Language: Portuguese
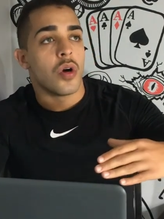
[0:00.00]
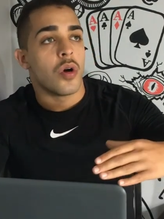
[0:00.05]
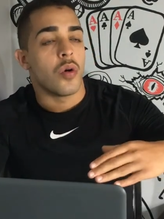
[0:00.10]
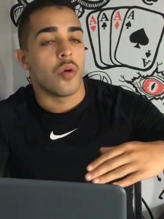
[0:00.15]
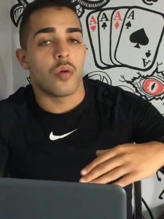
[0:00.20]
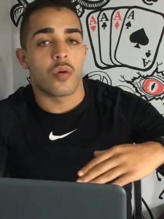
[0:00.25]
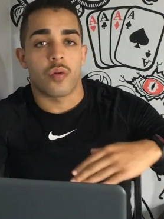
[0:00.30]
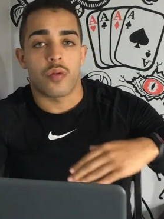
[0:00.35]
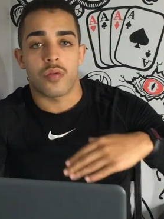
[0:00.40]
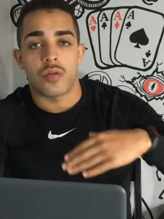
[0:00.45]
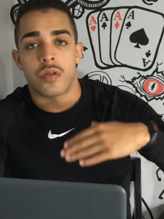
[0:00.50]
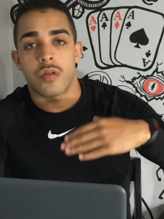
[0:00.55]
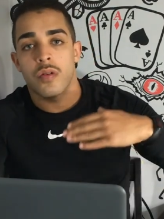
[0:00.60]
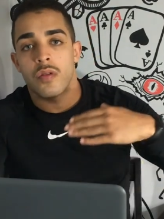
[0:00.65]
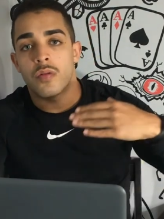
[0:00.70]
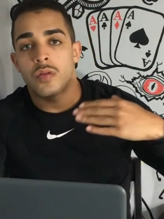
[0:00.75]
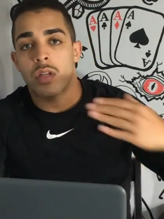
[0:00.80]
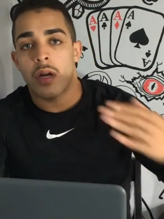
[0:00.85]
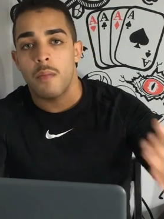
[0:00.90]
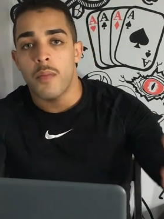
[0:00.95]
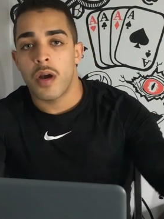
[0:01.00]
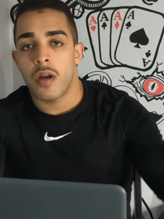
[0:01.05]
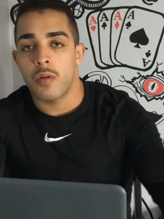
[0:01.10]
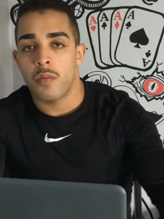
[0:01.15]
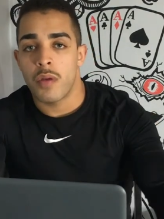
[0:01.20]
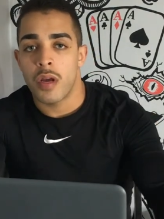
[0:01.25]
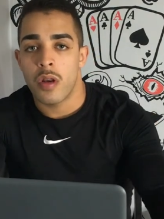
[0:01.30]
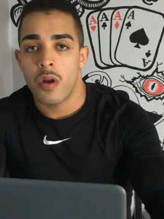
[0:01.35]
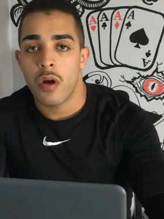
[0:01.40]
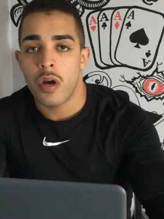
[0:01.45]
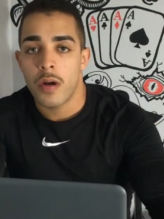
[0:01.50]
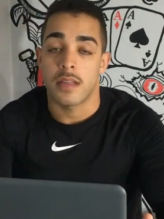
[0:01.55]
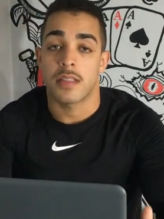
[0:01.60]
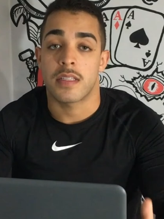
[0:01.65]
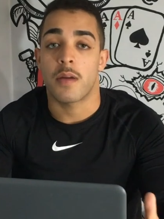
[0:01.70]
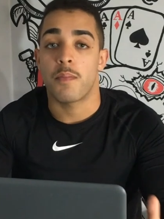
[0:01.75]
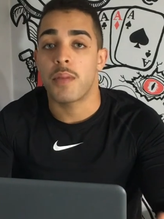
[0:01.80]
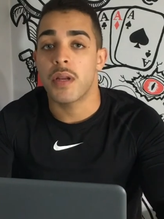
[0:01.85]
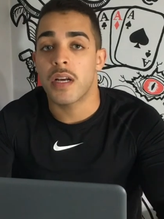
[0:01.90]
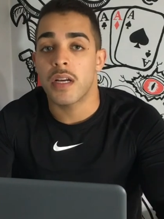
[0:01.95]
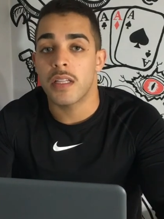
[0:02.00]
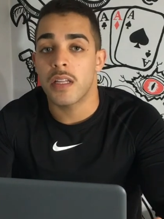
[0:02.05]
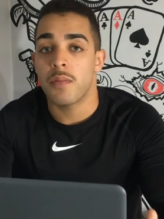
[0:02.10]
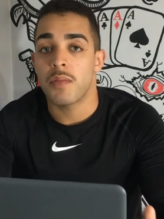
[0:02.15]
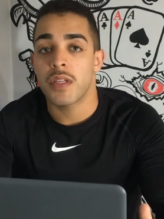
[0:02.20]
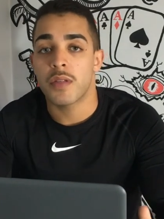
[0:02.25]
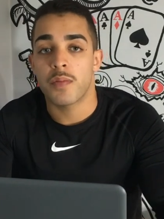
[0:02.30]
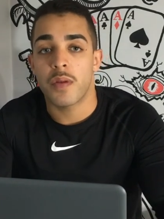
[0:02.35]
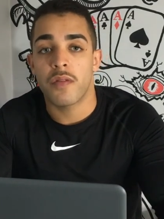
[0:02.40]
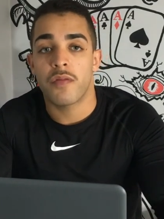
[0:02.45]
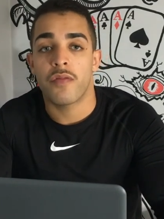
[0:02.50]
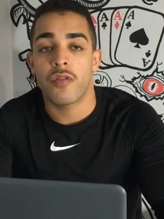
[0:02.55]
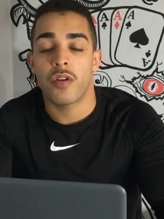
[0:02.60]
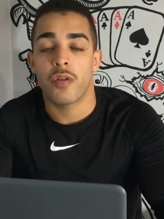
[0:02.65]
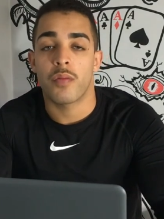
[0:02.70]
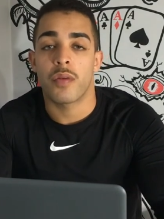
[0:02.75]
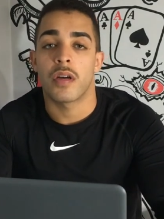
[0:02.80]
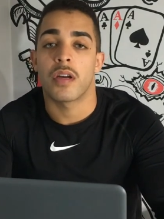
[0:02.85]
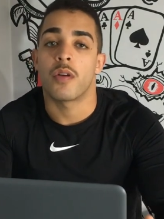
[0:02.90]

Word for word: ou conseguir um trabalho melhor, se aplica da mesma forma.